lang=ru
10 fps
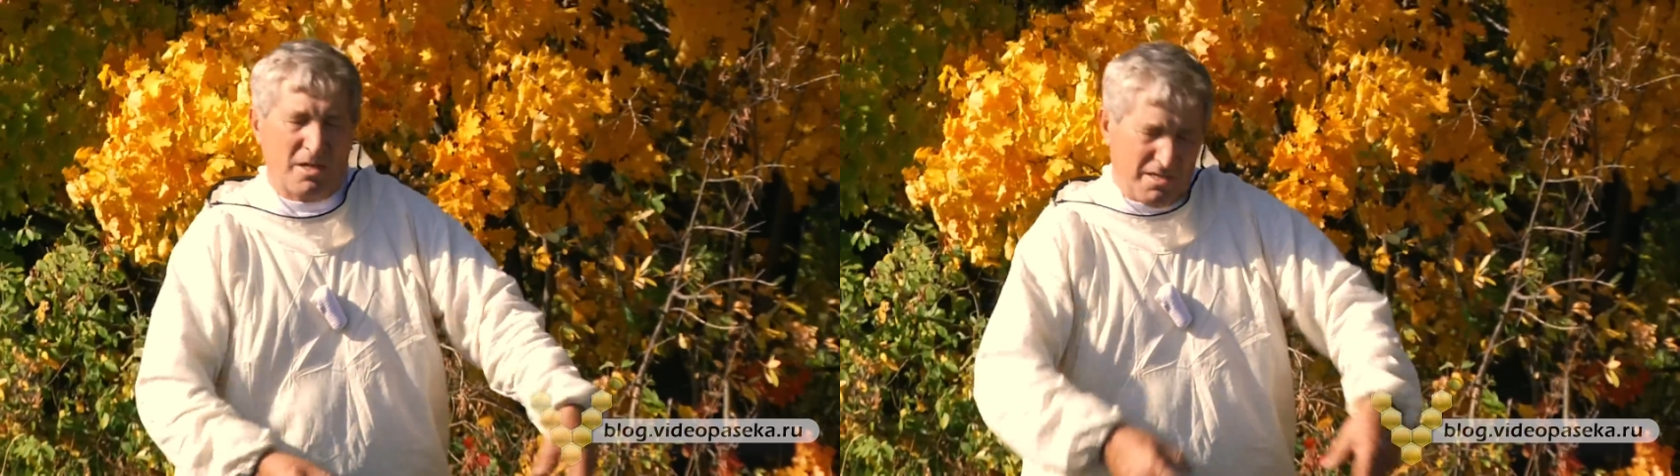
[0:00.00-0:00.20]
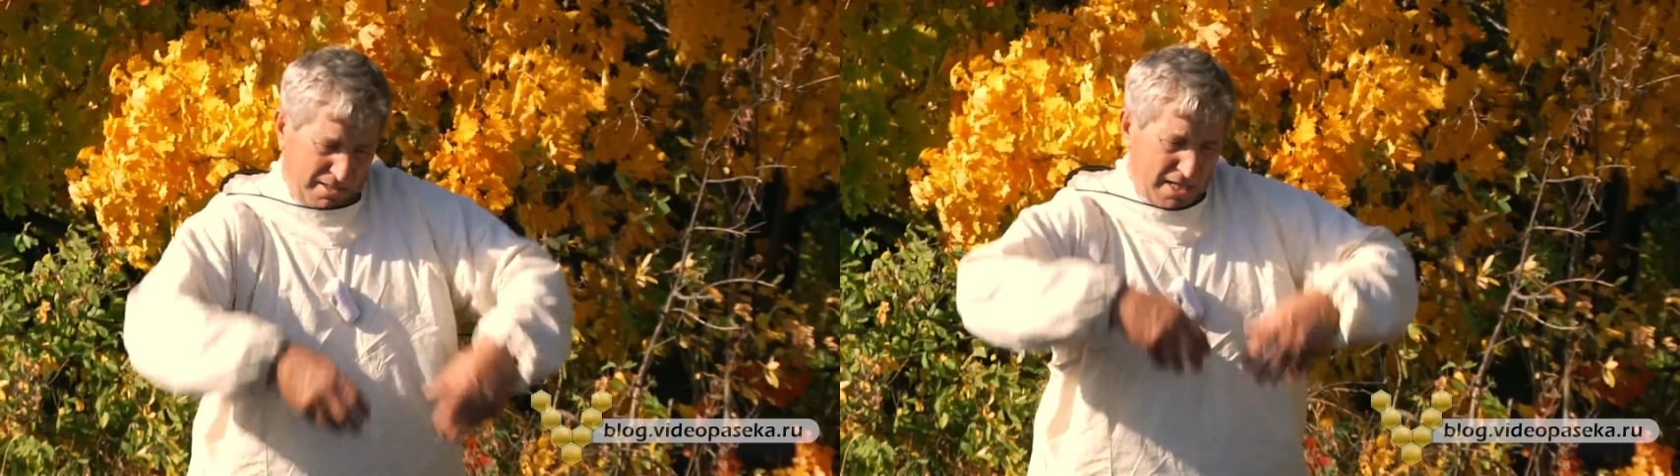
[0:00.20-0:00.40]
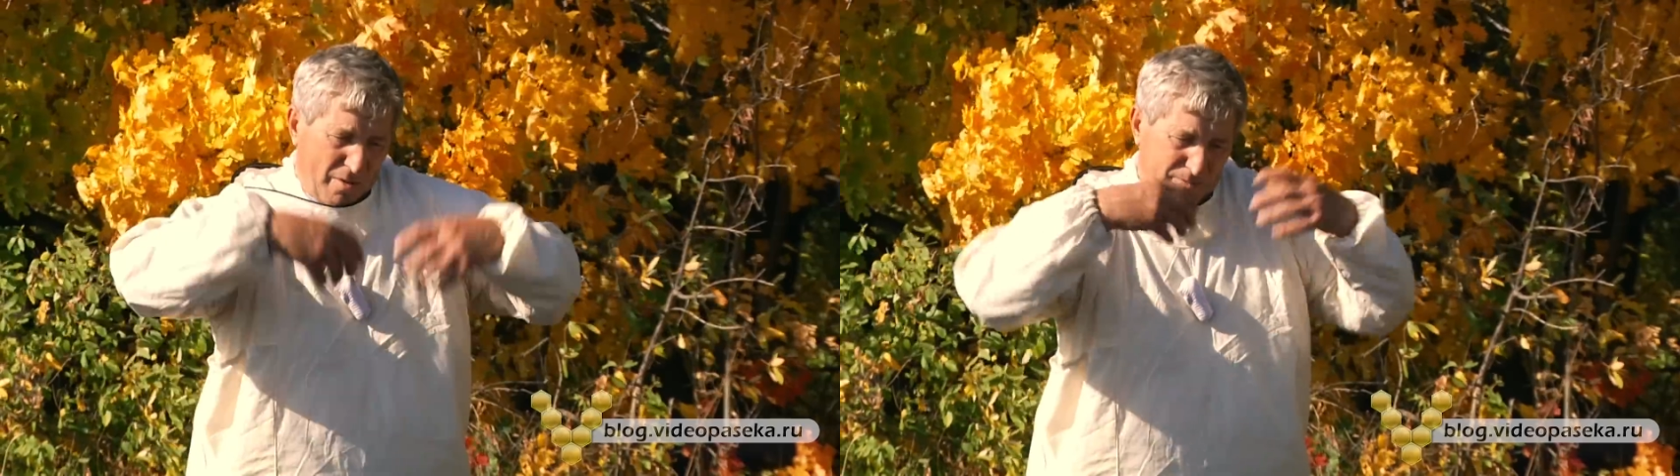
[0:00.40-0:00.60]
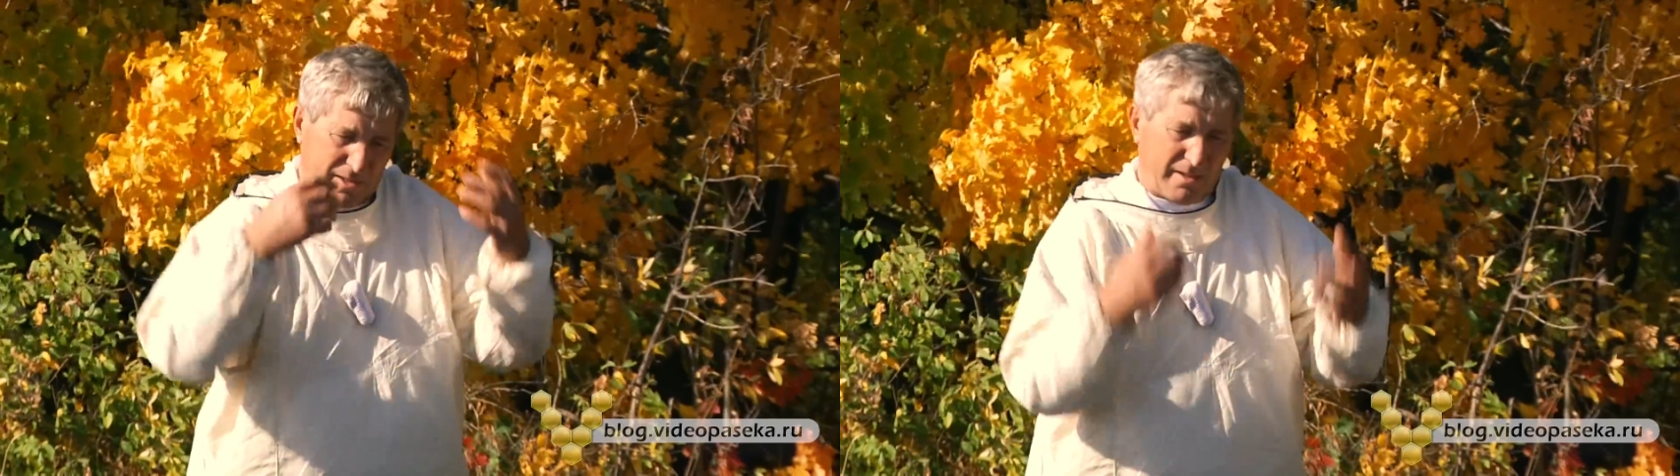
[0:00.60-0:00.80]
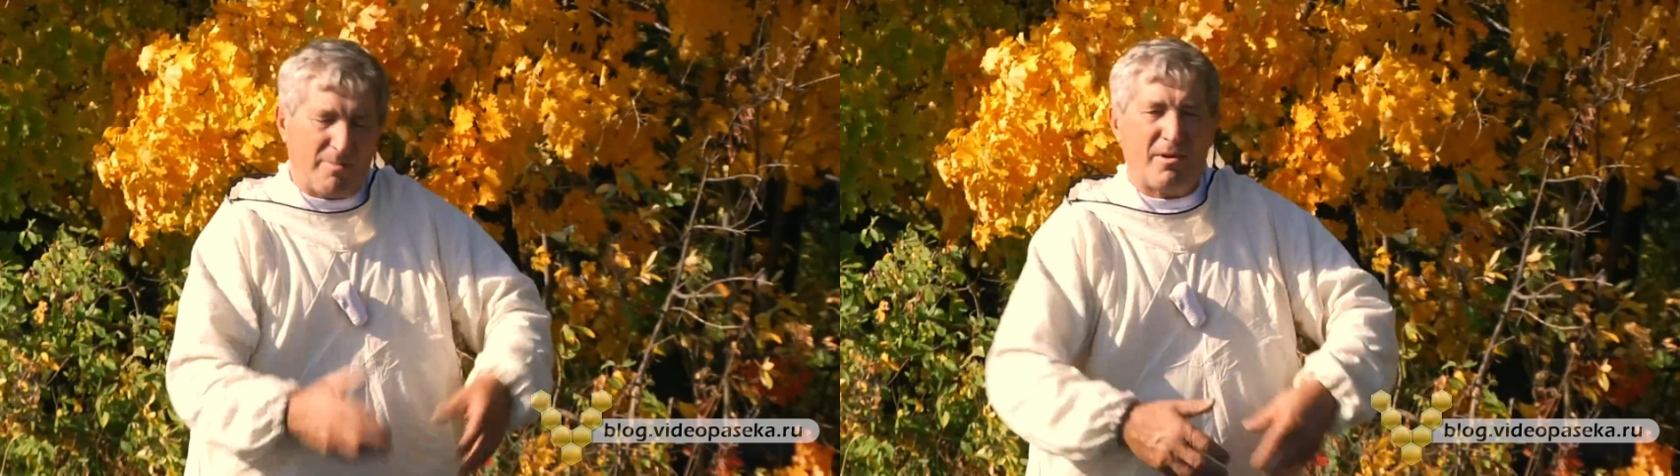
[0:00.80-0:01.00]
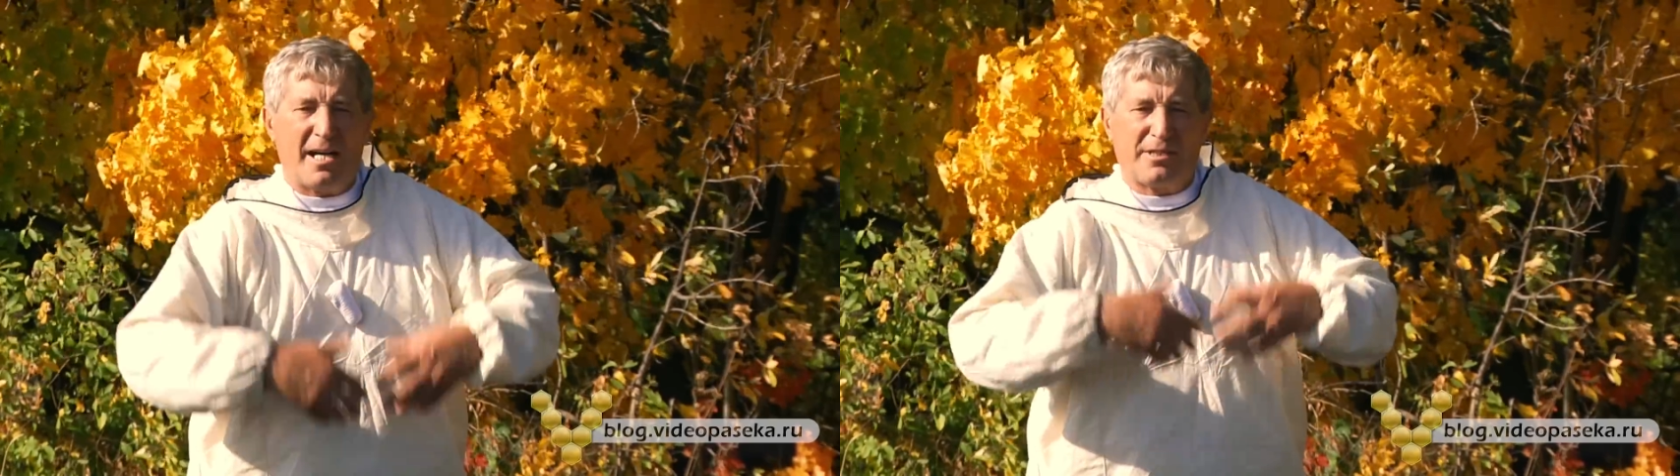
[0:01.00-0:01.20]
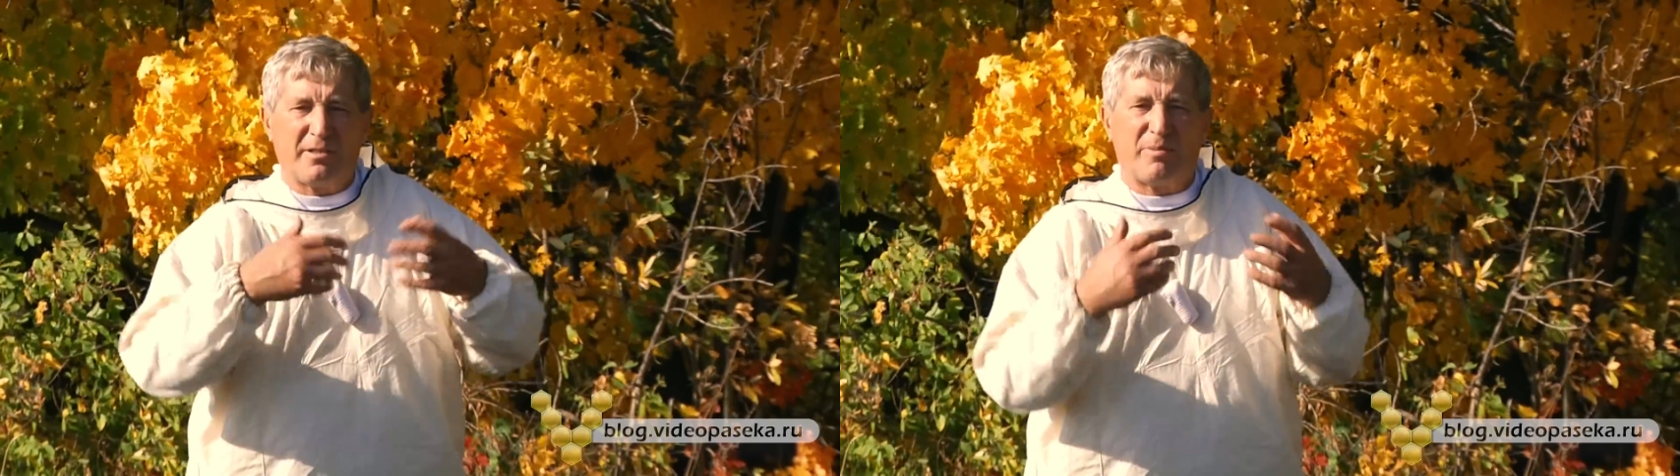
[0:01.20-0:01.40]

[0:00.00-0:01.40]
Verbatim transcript: она ее перерабатывает,